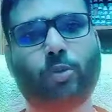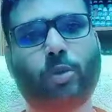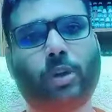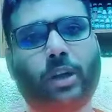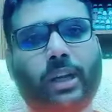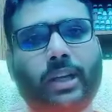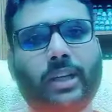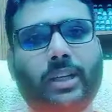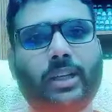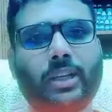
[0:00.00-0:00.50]

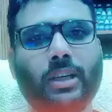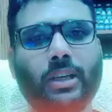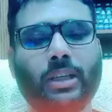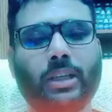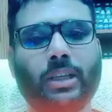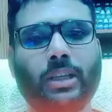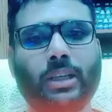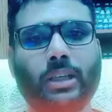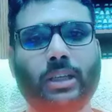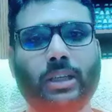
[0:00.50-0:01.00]
উভয়ের
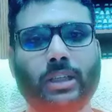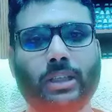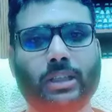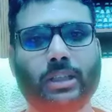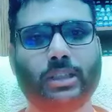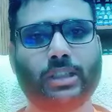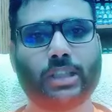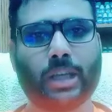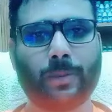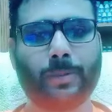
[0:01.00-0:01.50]

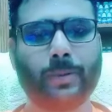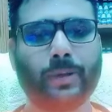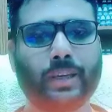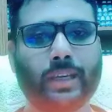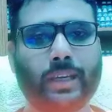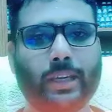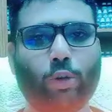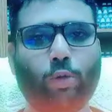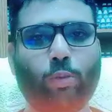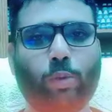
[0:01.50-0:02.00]

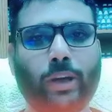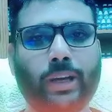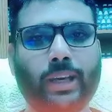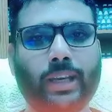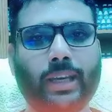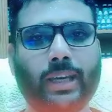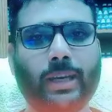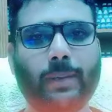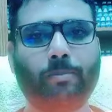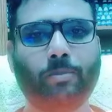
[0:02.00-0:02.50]
সাপেক্ষে
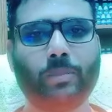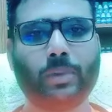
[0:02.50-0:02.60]
উভয়কে